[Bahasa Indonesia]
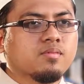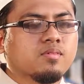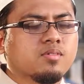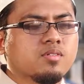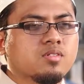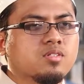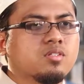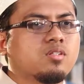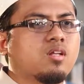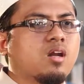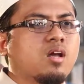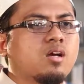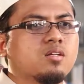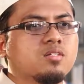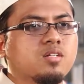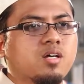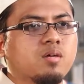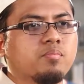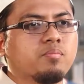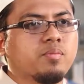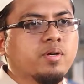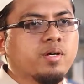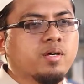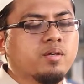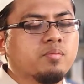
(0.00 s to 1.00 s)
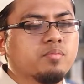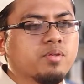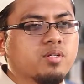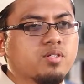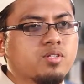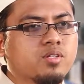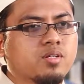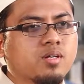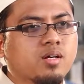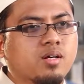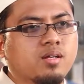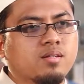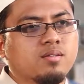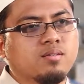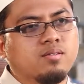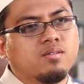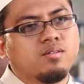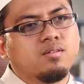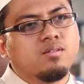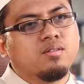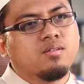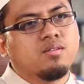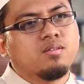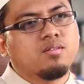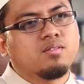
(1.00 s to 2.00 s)
Setelah capai berjihad,
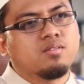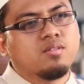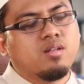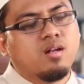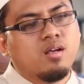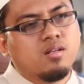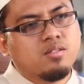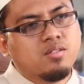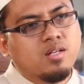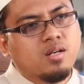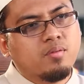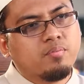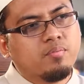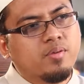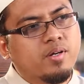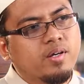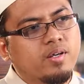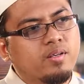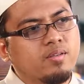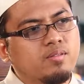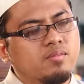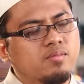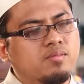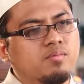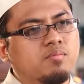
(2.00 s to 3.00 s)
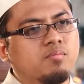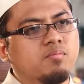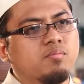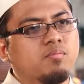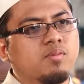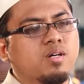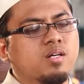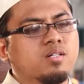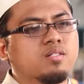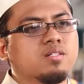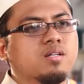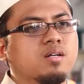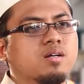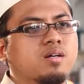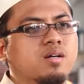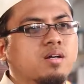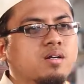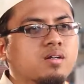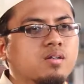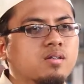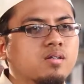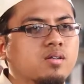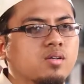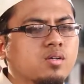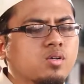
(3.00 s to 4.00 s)
setelah capai
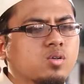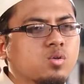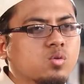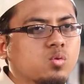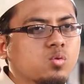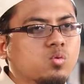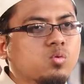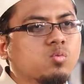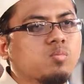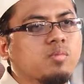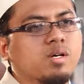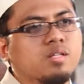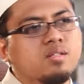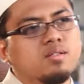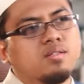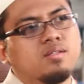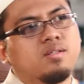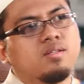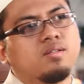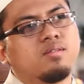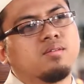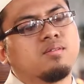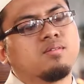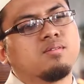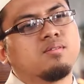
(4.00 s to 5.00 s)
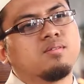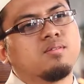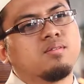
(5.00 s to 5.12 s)
mengajarkan umatnya